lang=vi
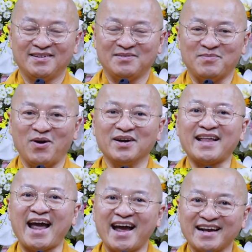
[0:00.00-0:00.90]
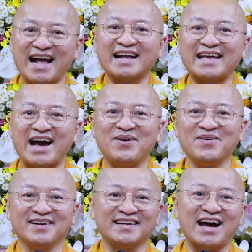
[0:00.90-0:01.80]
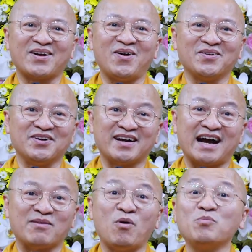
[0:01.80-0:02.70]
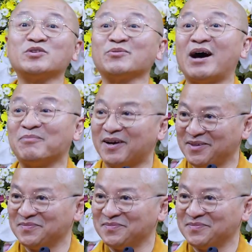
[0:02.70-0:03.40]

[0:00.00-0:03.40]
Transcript: mỗi tháng các cháu đã có được gần bốn triệu đồng rồi,